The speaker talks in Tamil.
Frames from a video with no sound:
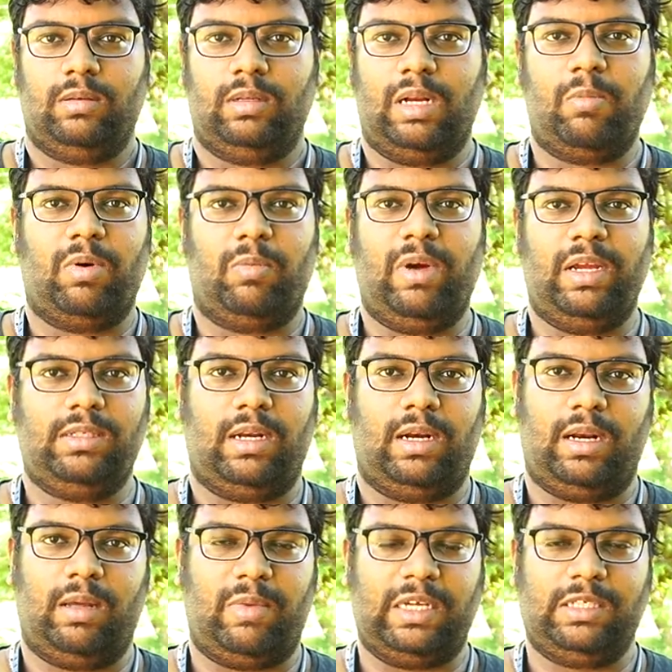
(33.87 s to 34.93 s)
நம்ம
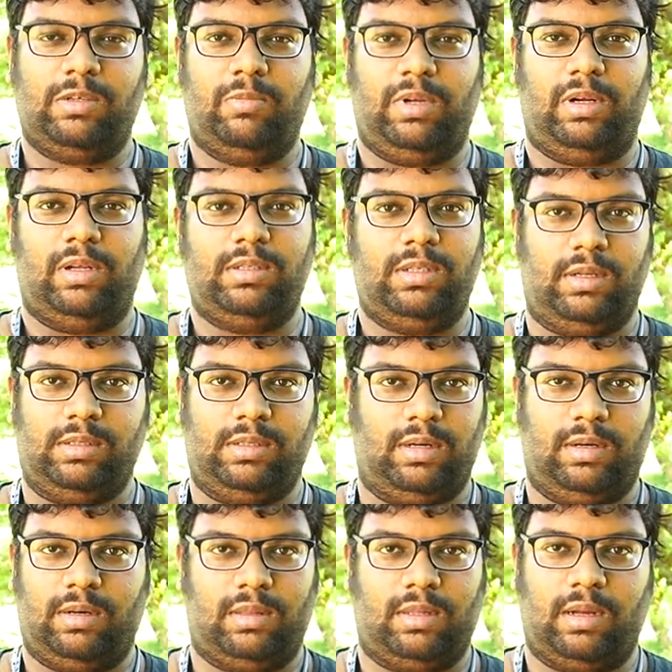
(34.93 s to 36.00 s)
பைக்ஸ்லலாம் மேக்ஸிமம் இருக்கிறது சிங்கிள்
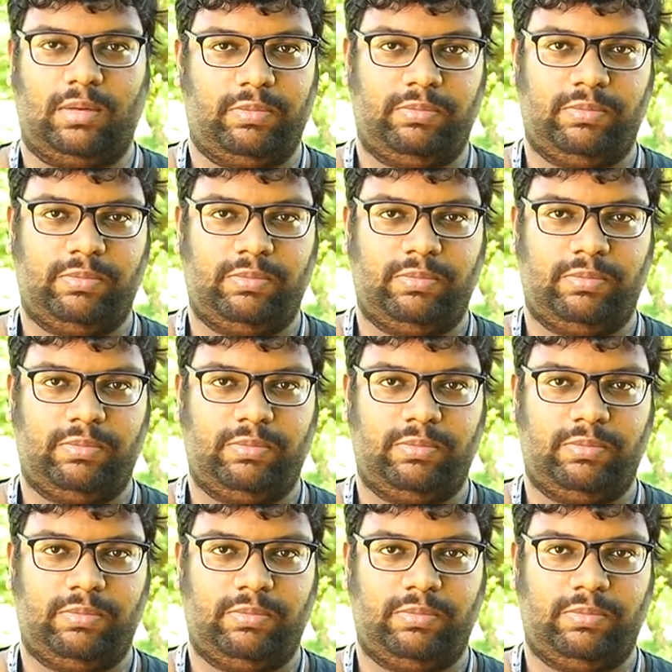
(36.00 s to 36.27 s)
சிலிண்டர் தான்